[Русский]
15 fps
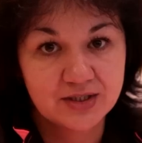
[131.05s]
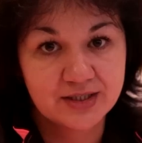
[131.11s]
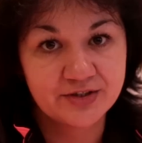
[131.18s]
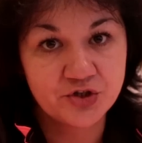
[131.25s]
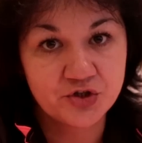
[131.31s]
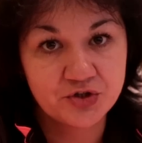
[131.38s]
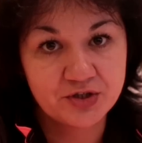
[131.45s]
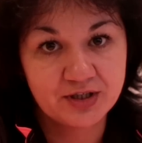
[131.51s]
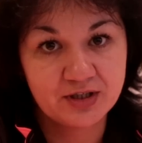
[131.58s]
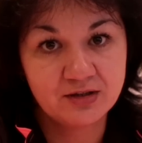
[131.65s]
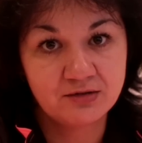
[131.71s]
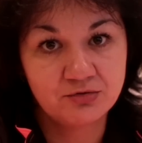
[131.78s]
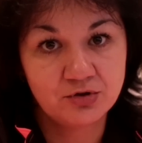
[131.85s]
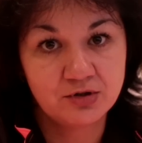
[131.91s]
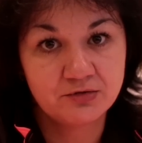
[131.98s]
Конечно, я
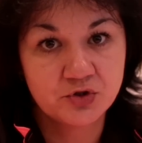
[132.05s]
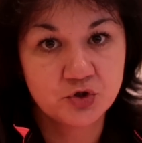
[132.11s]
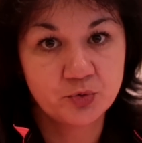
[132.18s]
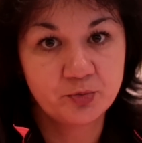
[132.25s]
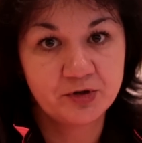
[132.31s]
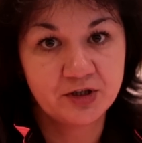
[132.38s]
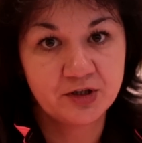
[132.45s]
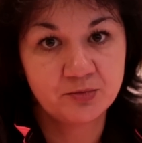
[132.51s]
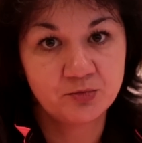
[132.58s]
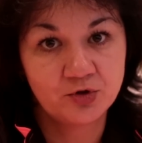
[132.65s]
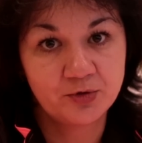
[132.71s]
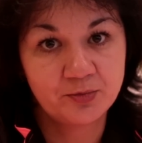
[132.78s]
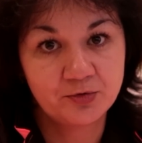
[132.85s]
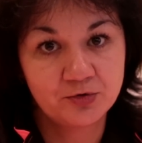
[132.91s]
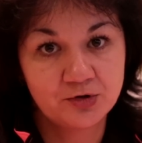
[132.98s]
довольна выступлением
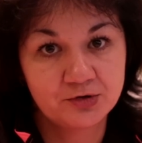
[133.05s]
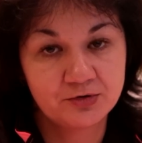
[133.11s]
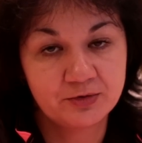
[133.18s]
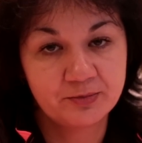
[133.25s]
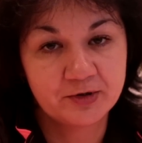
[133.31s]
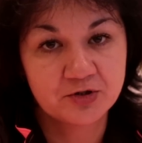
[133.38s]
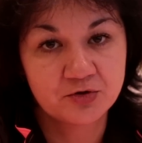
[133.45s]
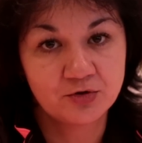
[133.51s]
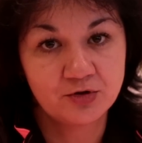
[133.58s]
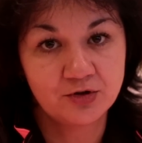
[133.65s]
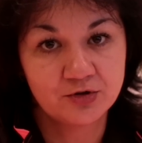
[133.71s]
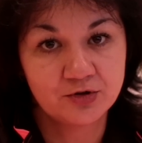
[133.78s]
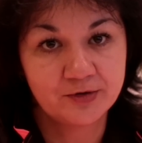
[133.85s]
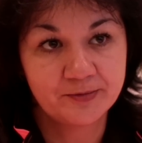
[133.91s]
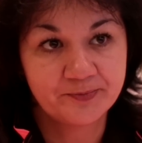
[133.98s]
Оли Путровой,
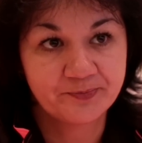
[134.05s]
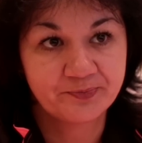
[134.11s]
поскольку